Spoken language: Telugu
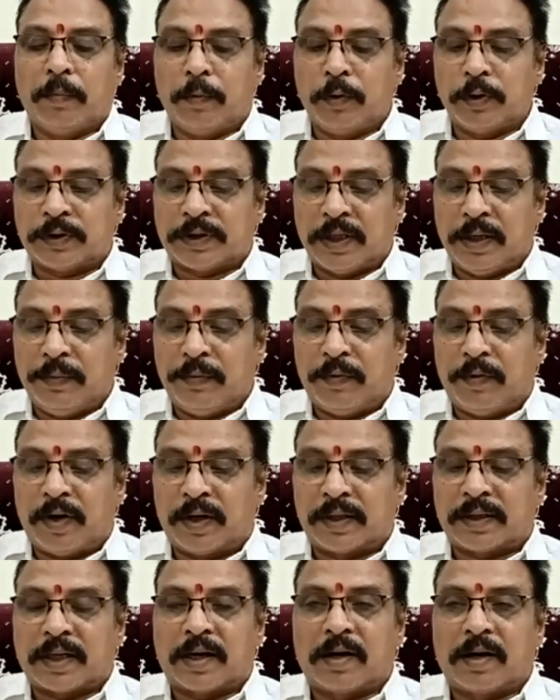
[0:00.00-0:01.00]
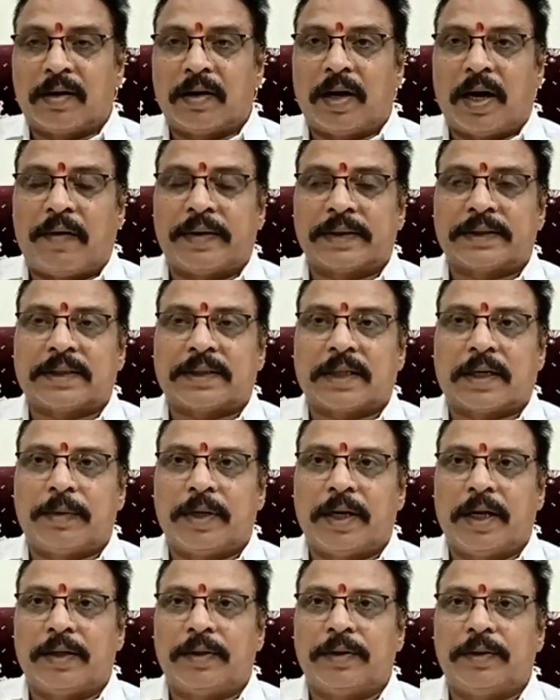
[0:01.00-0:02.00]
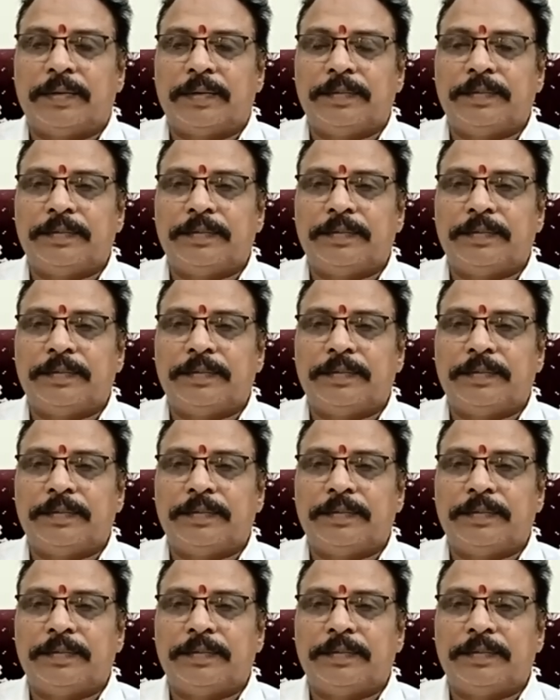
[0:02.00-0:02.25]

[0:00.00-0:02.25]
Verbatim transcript: ముస్లిం ఓటర్లు అవసరం లేదు